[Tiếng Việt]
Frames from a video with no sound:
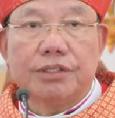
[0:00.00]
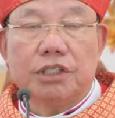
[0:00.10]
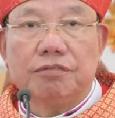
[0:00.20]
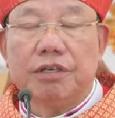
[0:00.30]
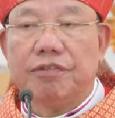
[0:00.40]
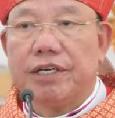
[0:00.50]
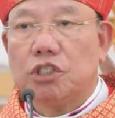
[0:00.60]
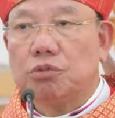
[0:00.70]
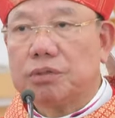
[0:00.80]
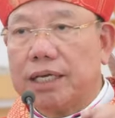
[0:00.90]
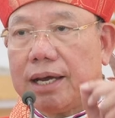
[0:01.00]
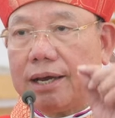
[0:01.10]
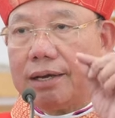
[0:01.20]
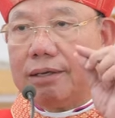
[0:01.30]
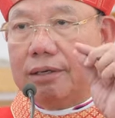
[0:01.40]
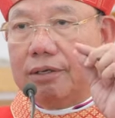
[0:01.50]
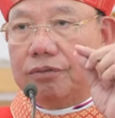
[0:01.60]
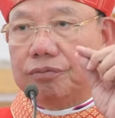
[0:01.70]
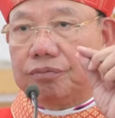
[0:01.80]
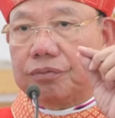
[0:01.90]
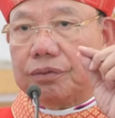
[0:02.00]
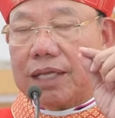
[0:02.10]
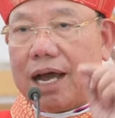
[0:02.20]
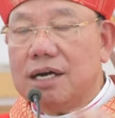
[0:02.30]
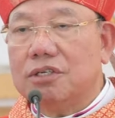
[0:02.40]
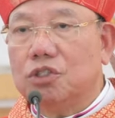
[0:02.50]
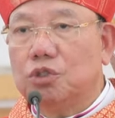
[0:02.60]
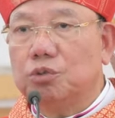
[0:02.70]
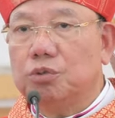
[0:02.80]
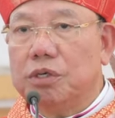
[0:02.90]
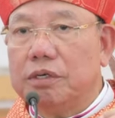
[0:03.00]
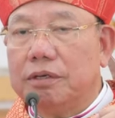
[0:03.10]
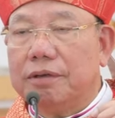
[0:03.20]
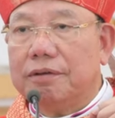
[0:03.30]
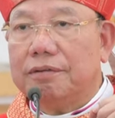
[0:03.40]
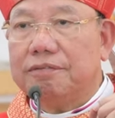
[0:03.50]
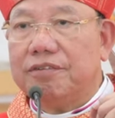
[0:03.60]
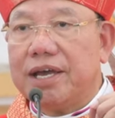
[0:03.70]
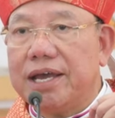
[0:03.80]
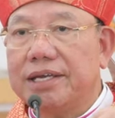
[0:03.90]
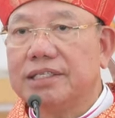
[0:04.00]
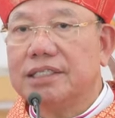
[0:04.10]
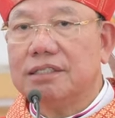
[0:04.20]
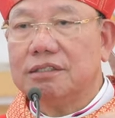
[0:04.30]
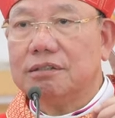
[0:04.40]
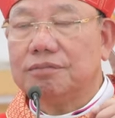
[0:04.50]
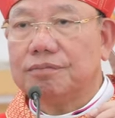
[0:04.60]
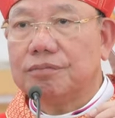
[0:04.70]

chính vì vậy chúng ta tạ ơn chúa về những